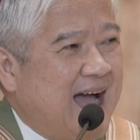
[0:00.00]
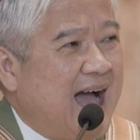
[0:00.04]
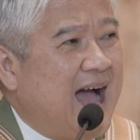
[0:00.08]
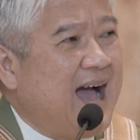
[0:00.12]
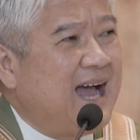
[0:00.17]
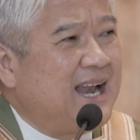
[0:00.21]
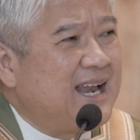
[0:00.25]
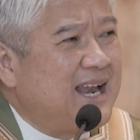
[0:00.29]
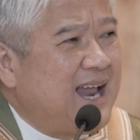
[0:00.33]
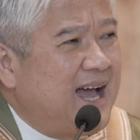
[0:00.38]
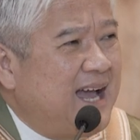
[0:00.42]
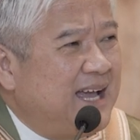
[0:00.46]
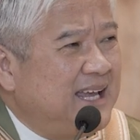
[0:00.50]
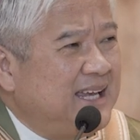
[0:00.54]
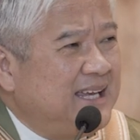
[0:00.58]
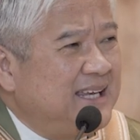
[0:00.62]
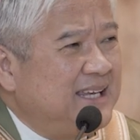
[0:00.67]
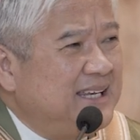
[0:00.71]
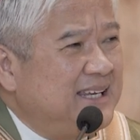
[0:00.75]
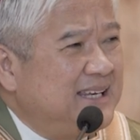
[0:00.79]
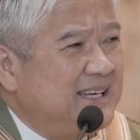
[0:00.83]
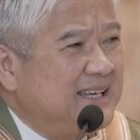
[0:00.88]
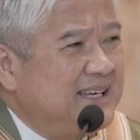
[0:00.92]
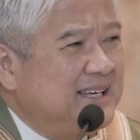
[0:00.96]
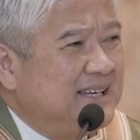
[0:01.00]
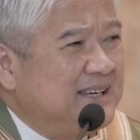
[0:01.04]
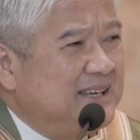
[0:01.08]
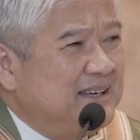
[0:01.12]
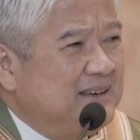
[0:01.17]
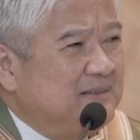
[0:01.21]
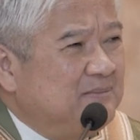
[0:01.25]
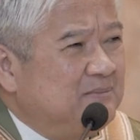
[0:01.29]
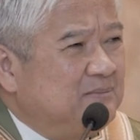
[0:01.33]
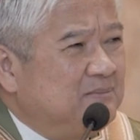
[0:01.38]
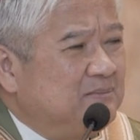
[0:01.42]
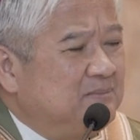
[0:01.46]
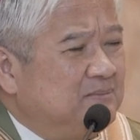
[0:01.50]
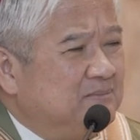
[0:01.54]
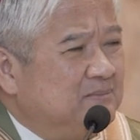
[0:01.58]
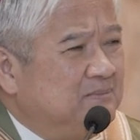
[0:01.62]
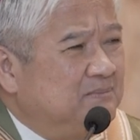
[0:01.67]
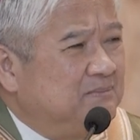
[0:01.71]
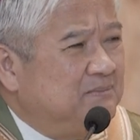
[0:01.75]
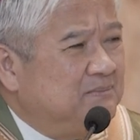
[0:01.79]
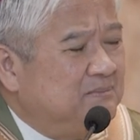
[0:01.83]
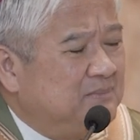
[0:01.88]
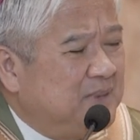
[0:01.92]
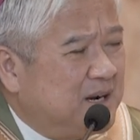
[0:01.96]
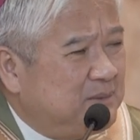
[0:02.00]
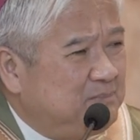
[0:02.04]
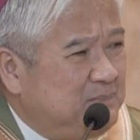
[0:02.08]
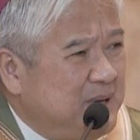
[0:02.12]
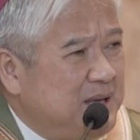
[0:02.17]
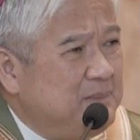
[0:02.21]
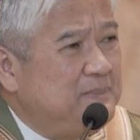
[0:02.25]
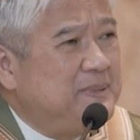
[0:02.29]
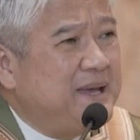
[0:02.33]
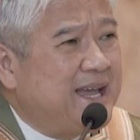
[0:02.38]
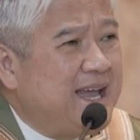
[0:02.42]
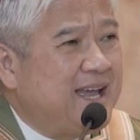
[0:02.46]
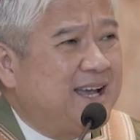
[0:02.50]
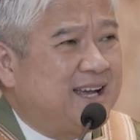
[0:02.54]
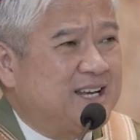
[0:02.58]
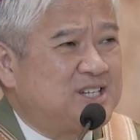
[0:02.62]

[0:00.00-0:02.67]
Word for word: Alay, pagbibigay